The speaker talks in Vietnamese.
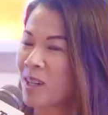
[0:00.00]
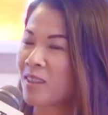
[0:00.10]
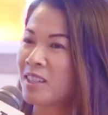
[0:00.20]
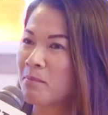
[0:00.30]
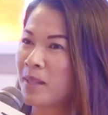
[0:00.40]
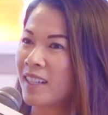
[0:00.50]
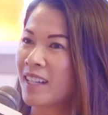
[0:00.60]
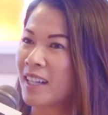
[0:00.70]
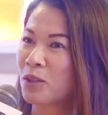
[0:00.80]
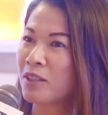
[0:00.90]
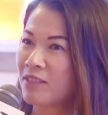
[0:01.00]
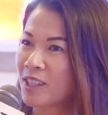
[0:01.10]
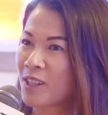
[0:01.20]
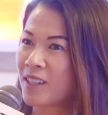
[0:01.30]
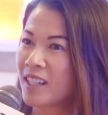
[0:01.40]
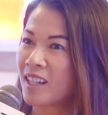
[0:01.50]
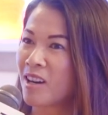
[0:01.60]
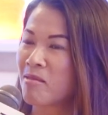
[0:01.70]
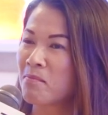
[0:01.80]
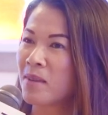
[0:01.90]
Con được biết là tuần vừa rồi Đức
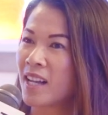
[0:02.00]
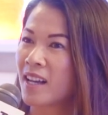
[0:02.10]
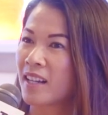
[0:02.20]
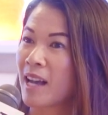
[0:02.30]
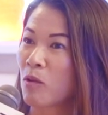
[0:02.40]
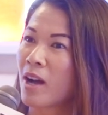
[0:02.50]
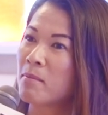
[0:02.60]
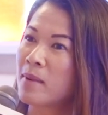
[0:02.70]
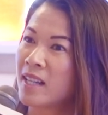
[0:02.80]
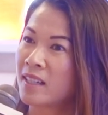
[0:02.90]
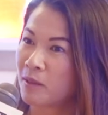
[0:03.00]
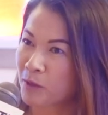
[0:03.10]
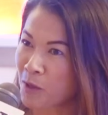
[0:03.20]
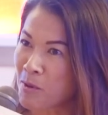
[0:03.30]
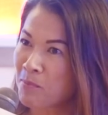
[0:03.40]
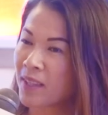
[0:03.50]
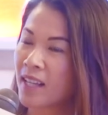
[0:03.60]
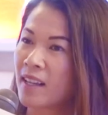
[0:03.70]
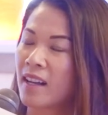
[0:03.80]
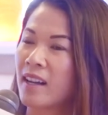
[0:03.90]
ông đã qua bên Rome
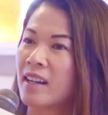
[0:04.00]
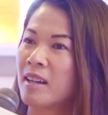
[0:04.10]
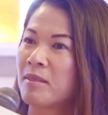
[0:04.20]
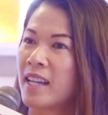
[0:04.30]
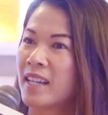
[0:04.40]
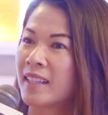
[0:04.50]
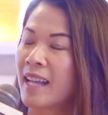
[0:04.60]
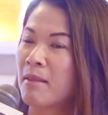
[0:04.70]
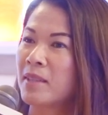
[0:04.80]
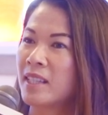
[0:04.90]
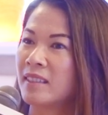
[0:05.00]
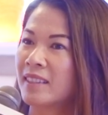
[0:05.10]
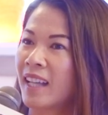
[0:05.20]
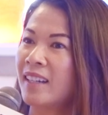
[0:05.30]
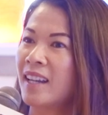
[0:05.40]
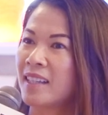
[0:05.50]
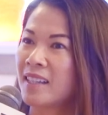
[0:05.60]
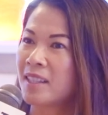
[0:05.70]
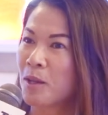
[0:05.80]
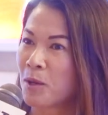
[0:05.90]
à, để tham dự thánh
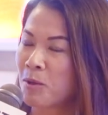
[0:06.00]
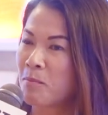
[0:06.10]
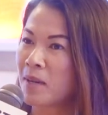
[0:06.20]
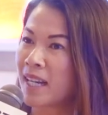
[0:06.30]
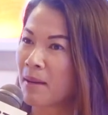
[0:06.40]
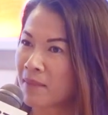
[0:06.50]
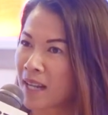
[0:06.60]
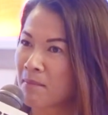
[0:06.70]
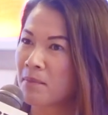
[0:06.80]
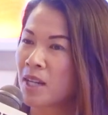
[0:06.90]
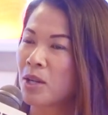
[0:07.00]
lễ dỗ 15 năm